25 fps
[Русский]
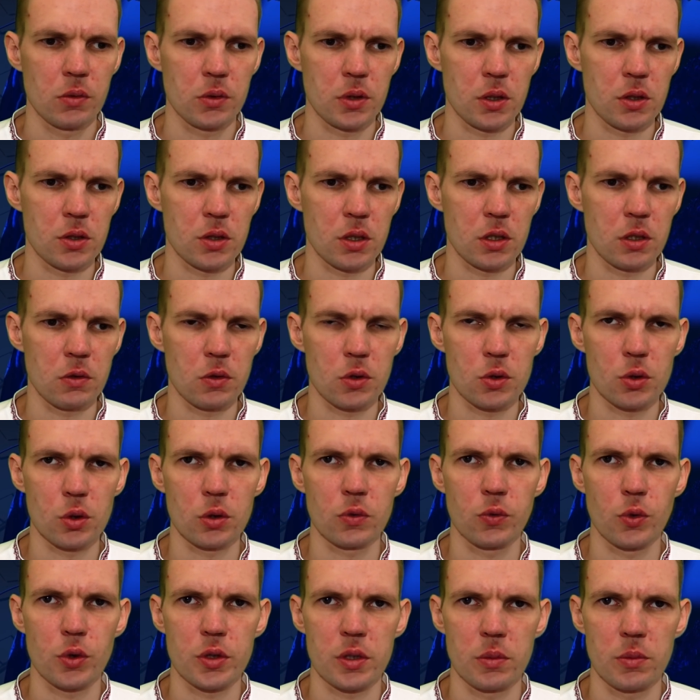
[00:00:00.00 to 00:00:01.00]
В
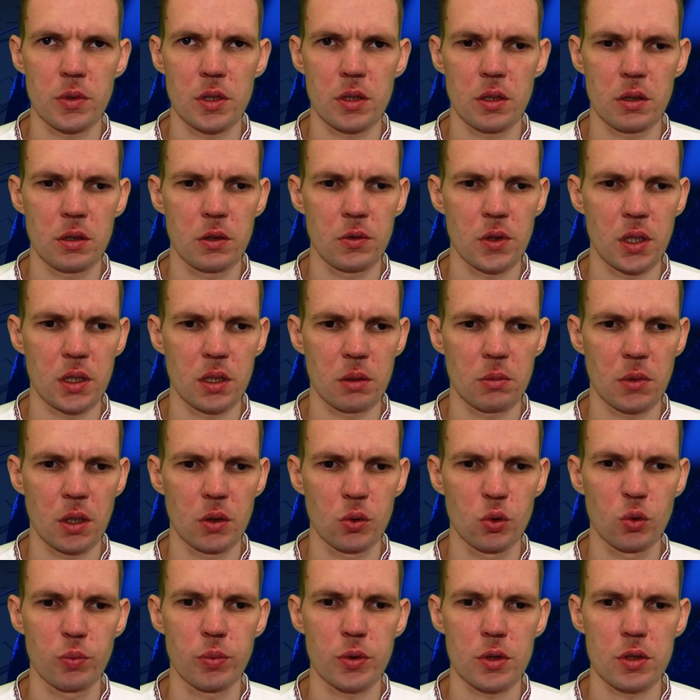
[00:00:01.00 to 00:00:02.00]
1989
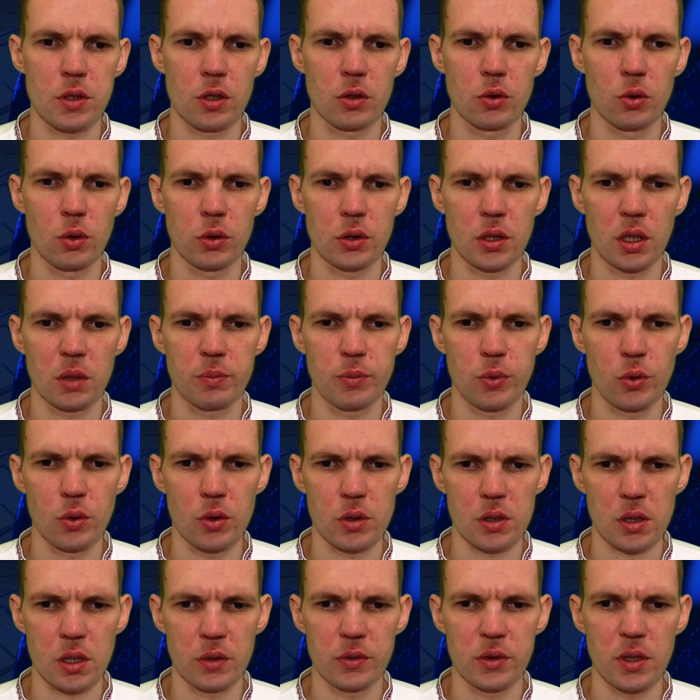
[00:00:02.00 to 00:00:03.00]
году после долгих
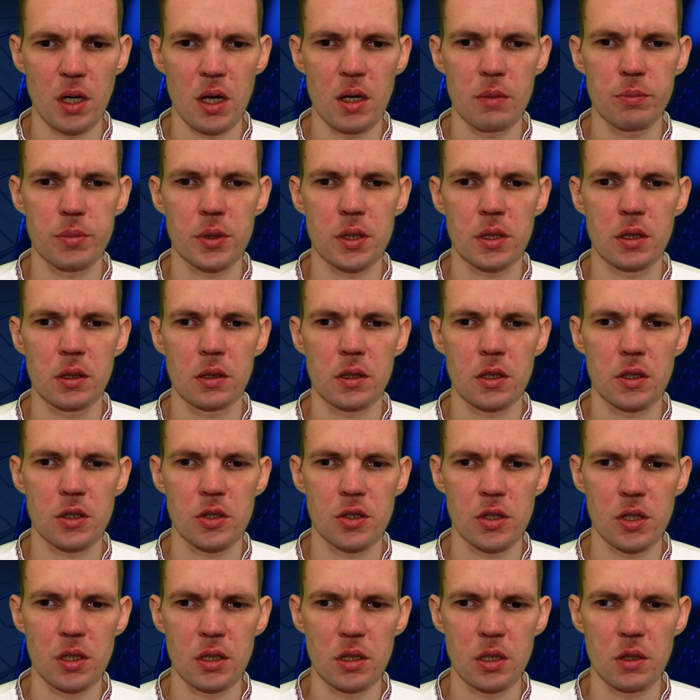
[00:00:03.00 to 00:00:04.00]
поисков я принял
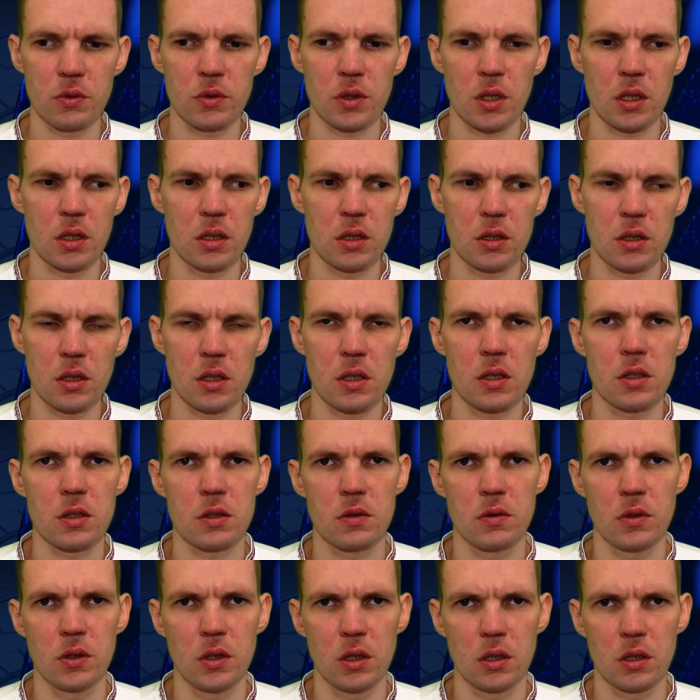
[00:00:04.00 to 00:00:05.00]
крещение в религии
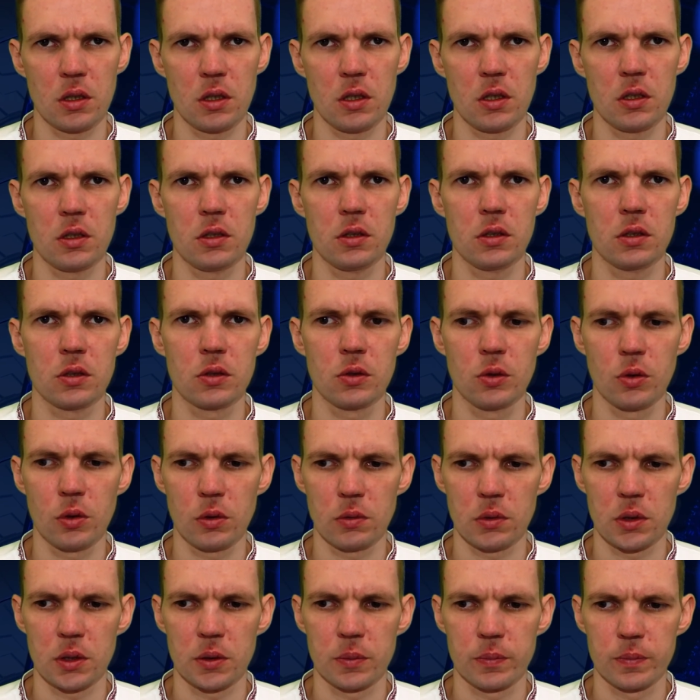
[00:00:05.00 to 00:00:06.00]
свидетелей
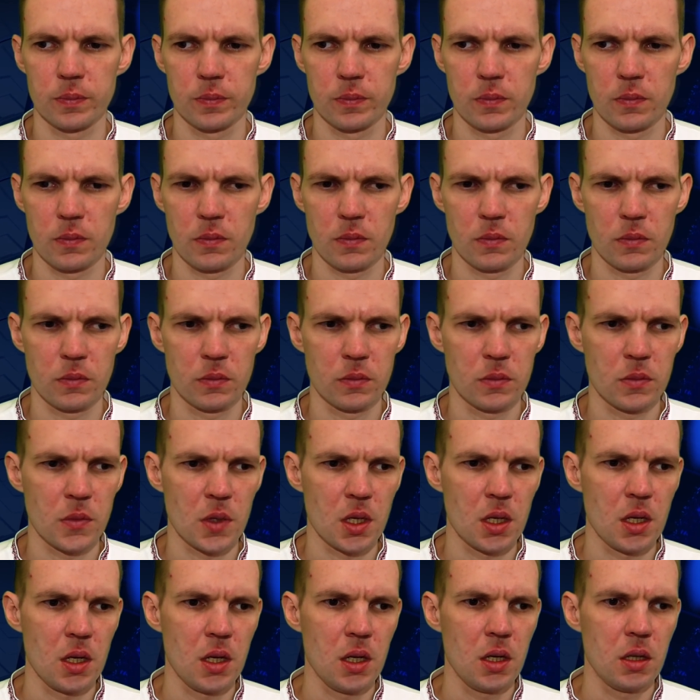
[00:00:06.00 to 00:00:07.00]
Иеговы.
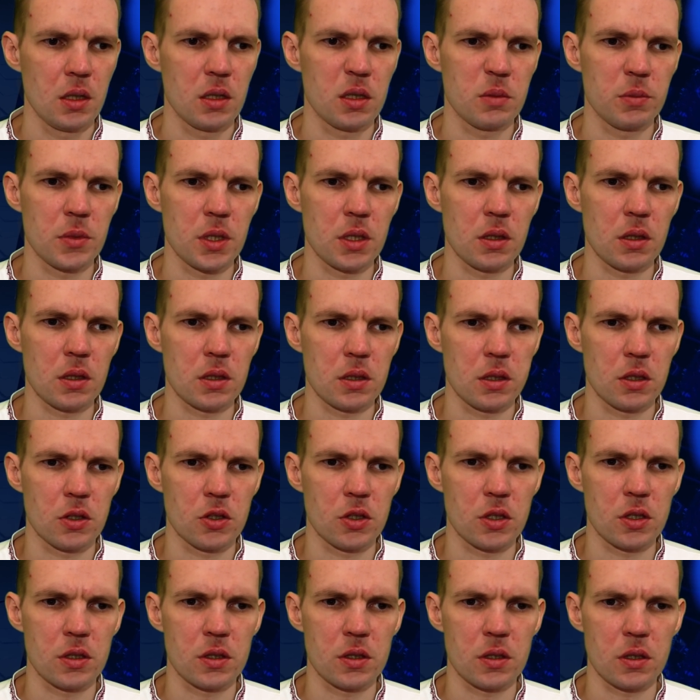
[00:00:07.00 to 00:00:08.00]
Изменилась ли
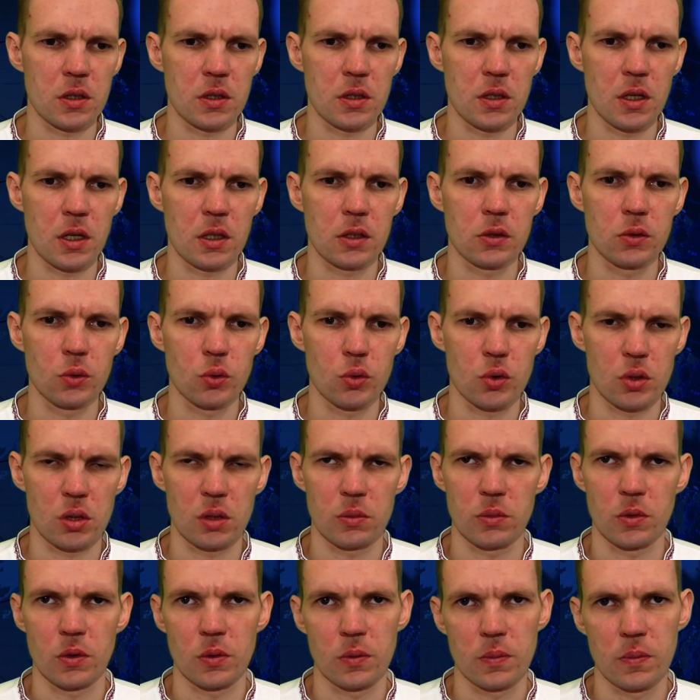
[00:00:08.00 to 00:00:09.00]
жизнь сердия к
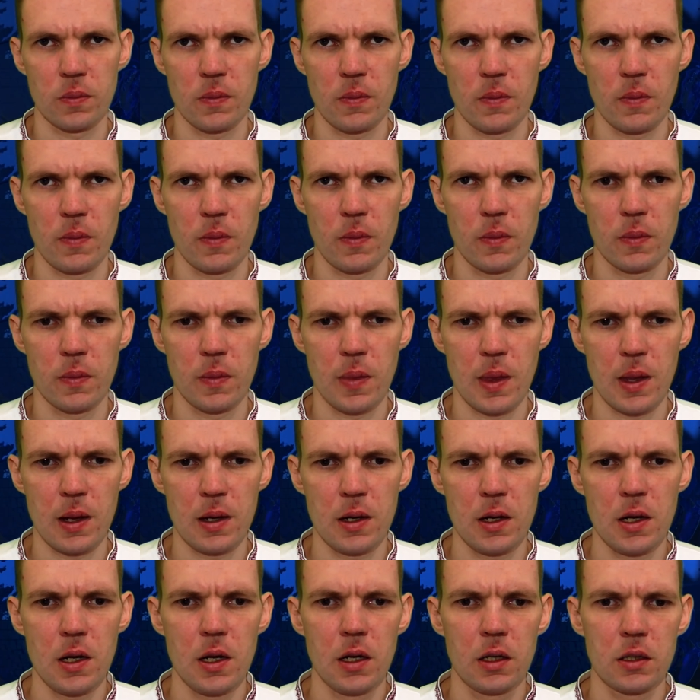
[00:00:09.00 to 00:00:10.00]
лучшему?
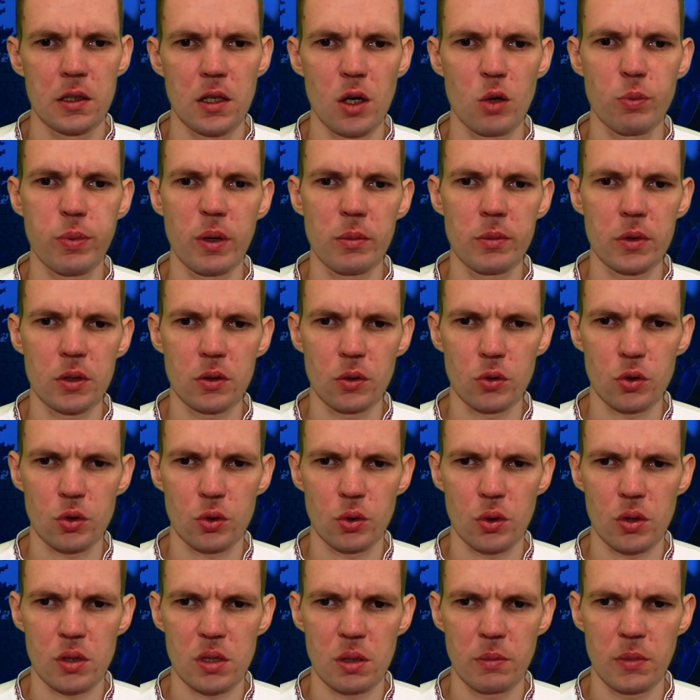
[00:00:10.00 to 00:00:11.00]
Я упомянул,
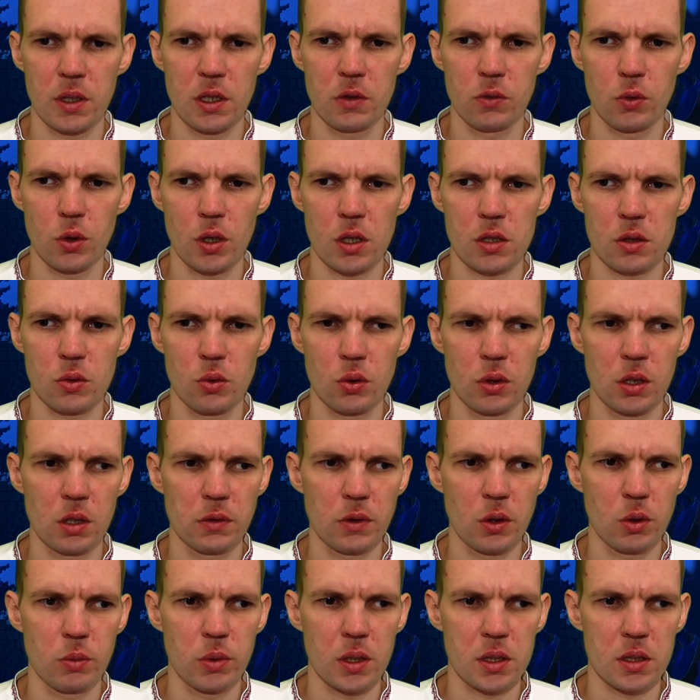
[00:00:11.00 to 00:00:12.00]
что из-за моего
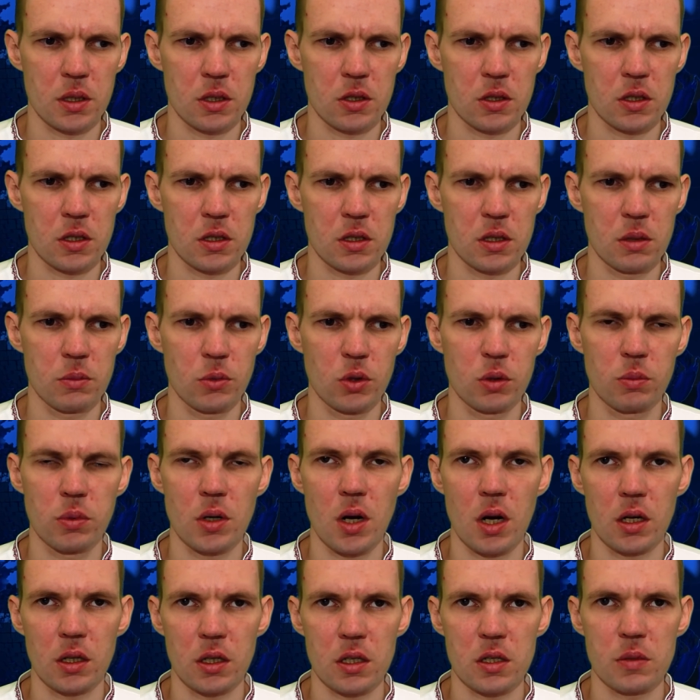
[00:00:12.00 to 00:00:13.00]
разгульного образа жизни мой
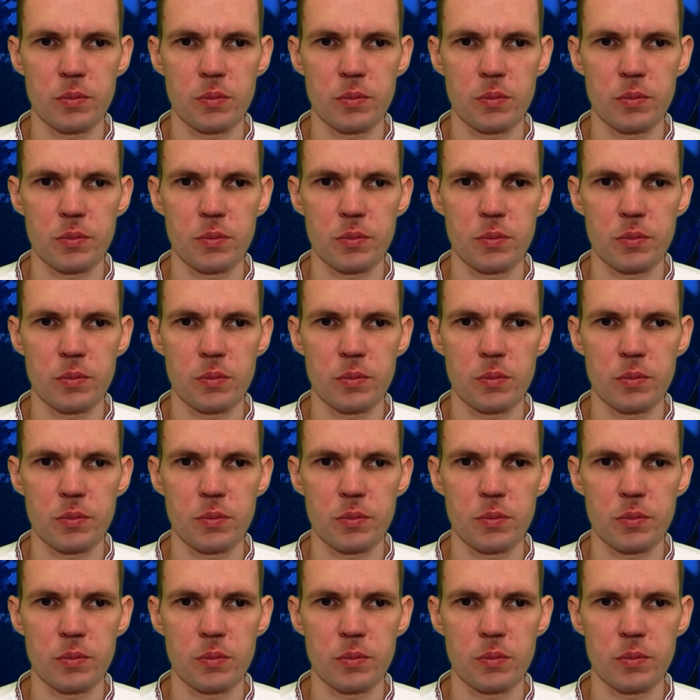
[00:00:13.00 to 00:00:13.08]
брак